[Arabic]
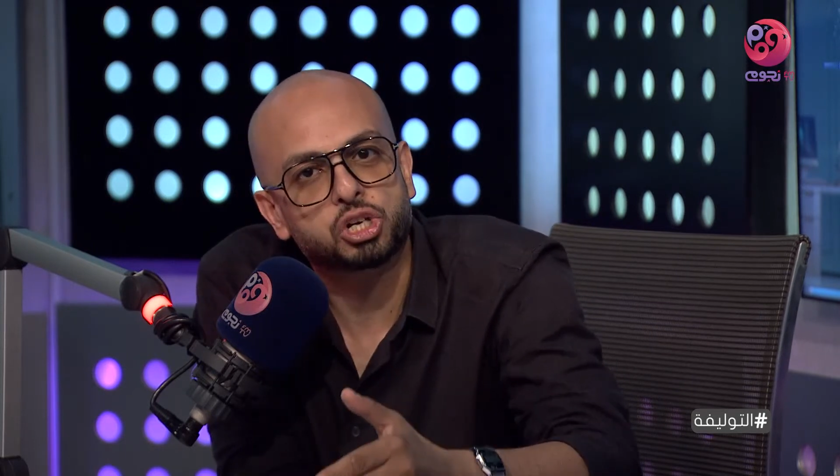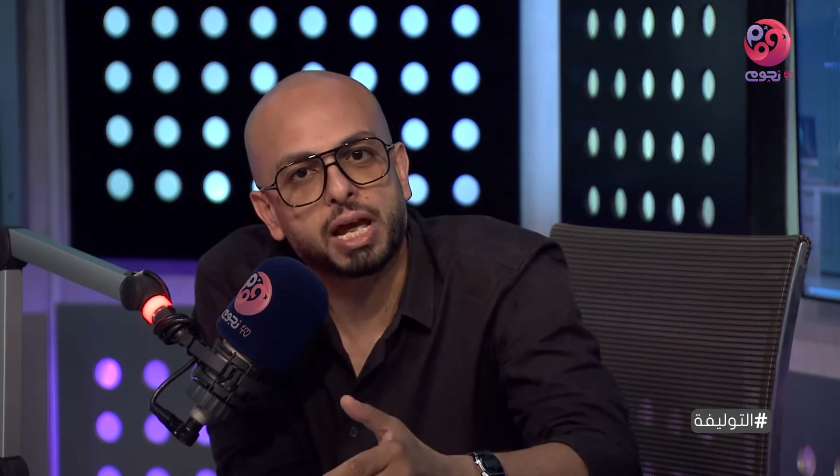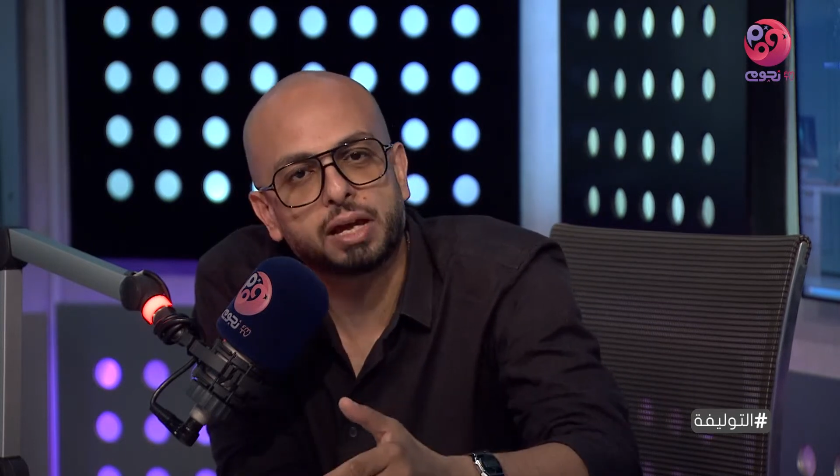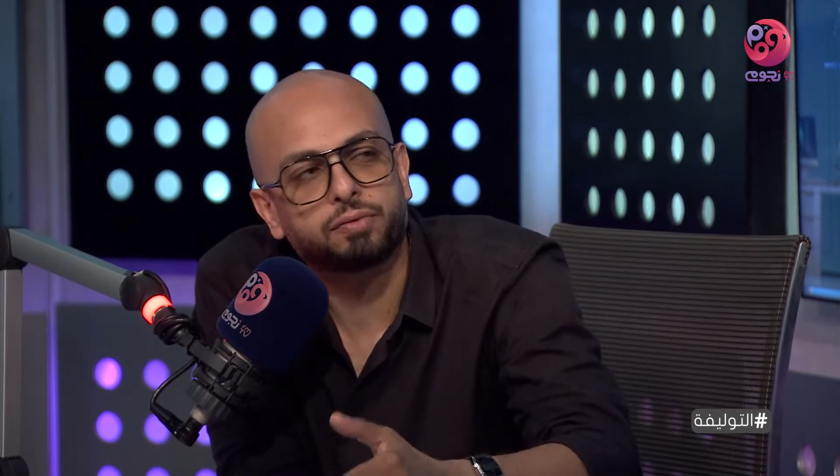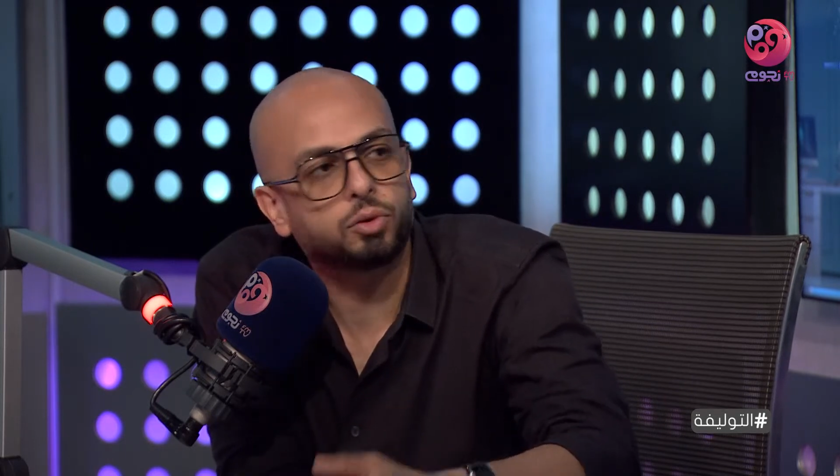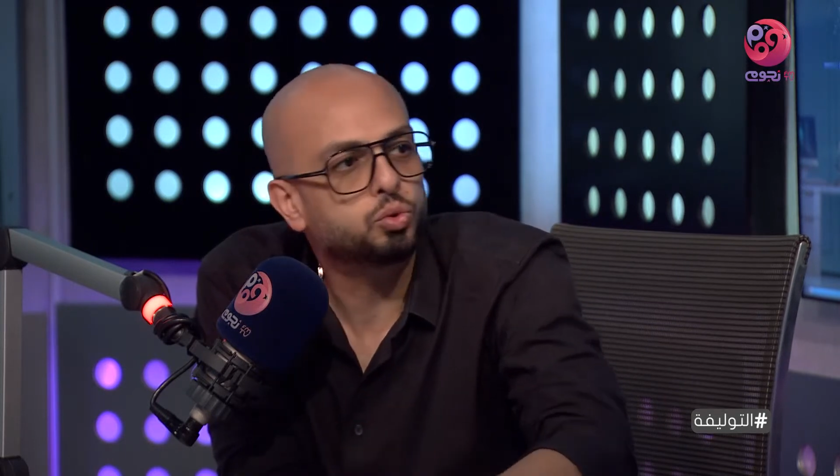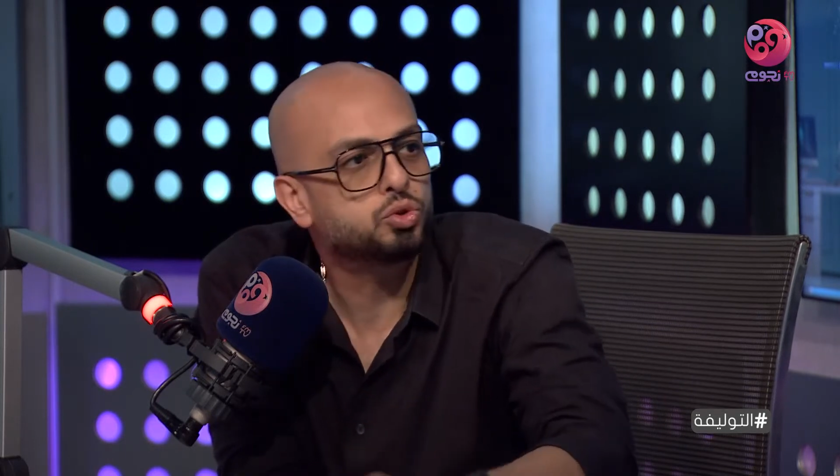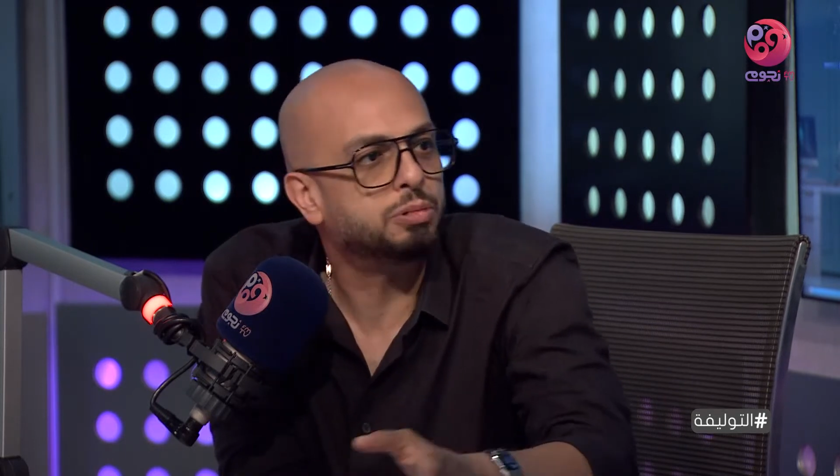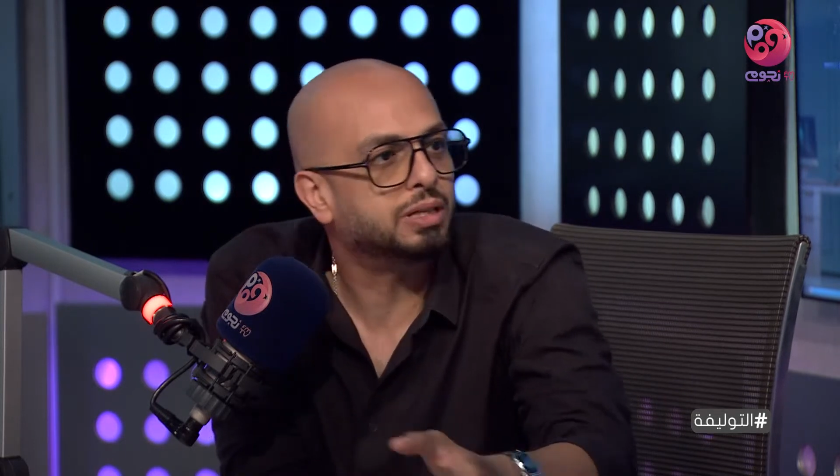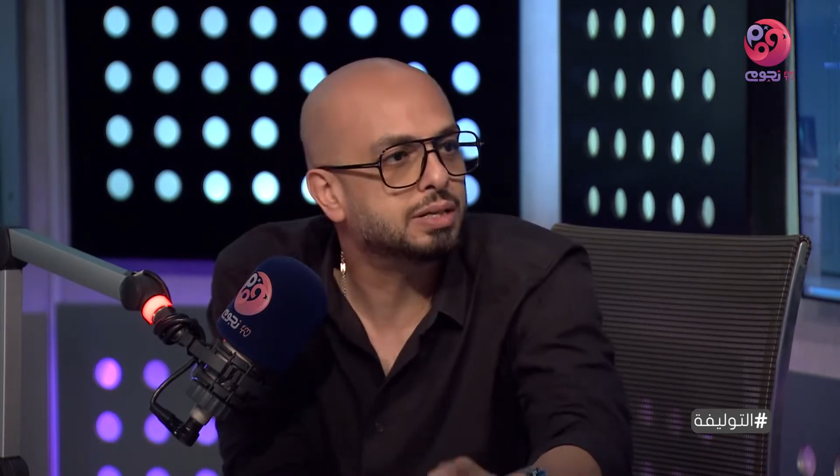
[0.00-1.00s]
لاقيه فلوس
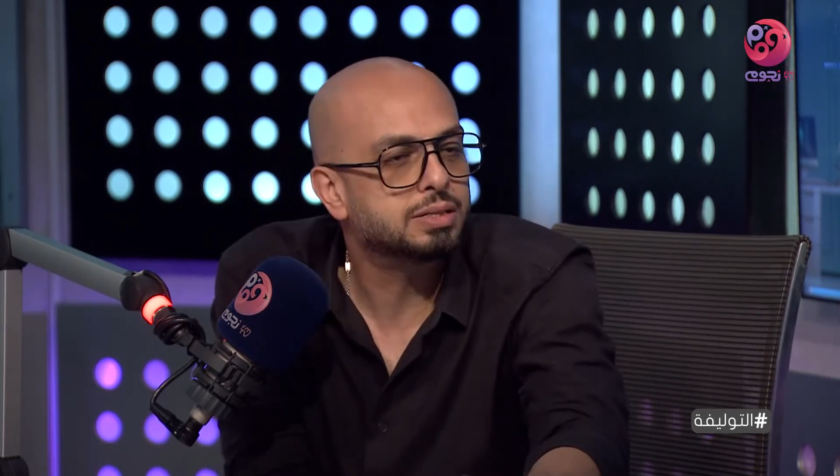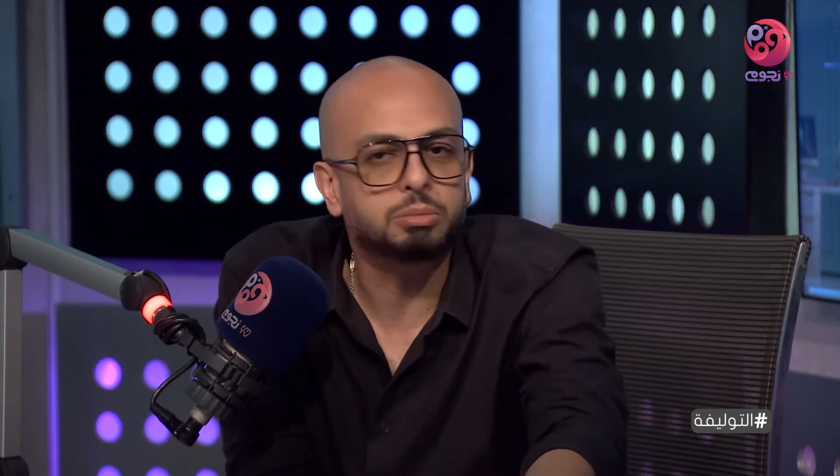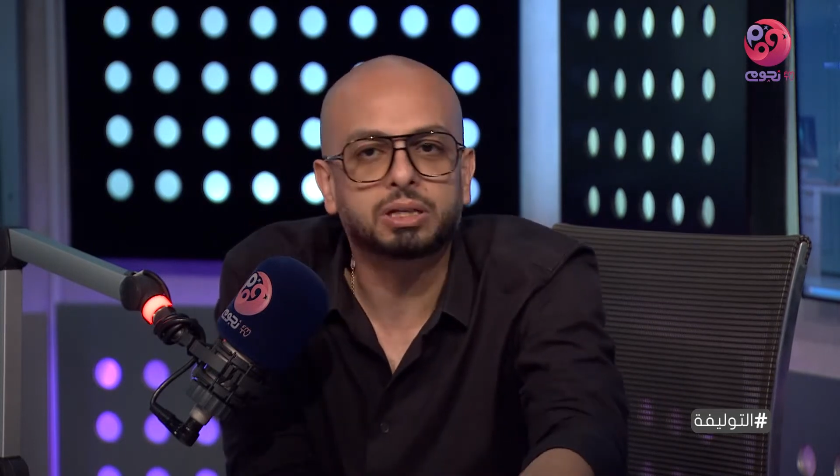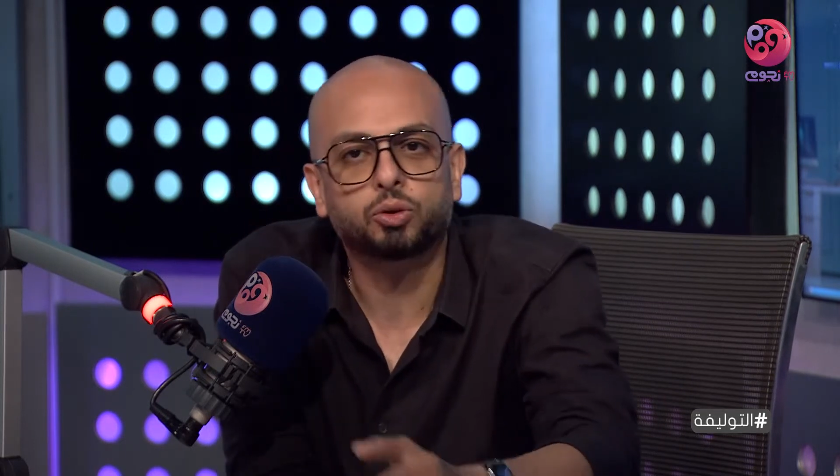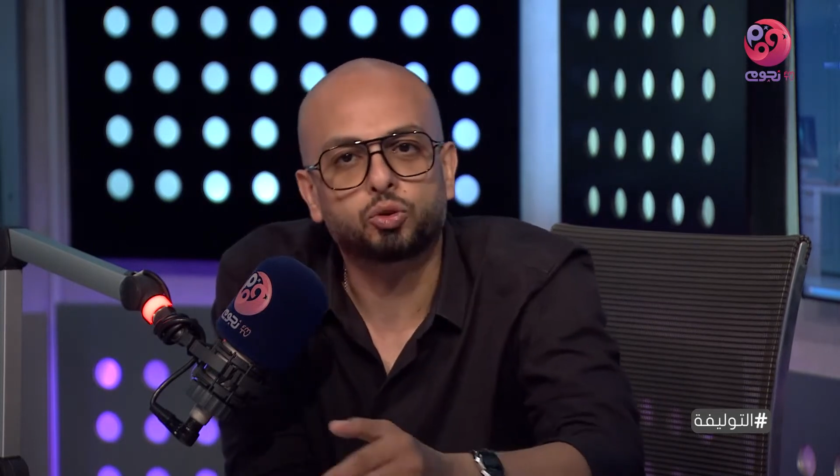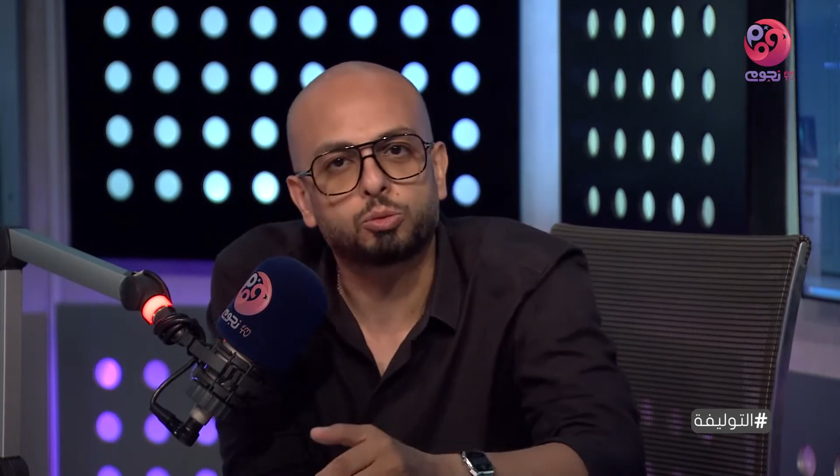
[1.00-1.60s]
بتنزل بتاخد